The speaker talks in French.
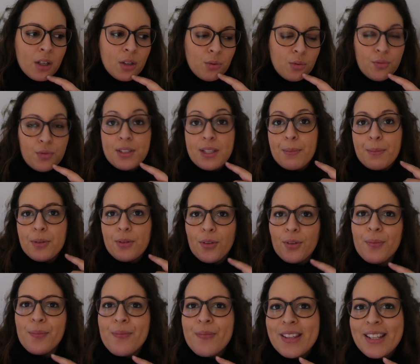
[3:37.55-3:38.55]
nouveaux
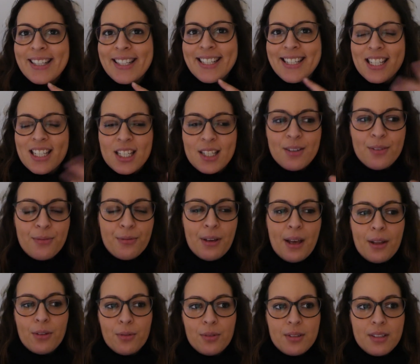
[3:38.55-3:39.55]
habitants. J'ai fait
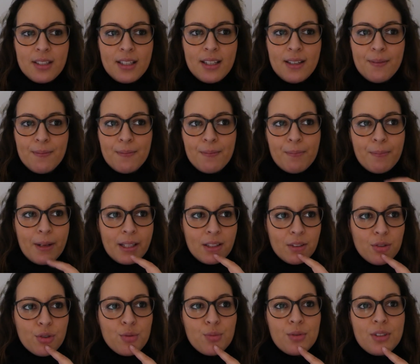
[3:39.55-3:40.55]
un dossier.
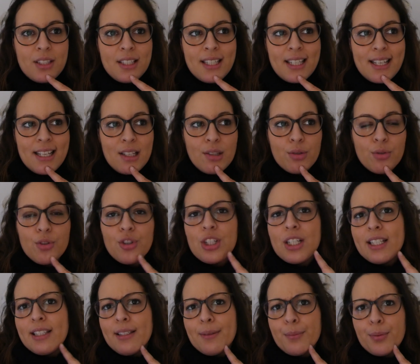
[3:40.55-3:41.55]
Maintenant, je me dis, est-ce que je
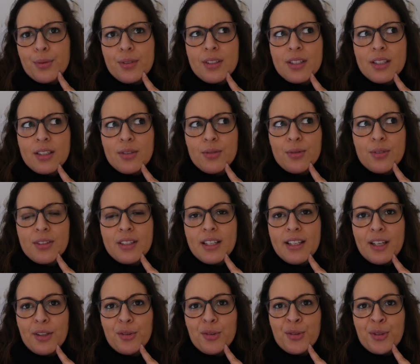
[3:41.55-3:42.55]
l'ai déposé ce dossier il
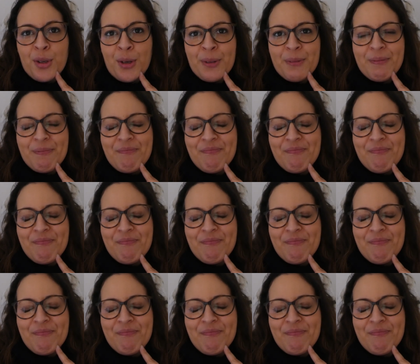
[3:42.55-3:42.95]
y a deux ans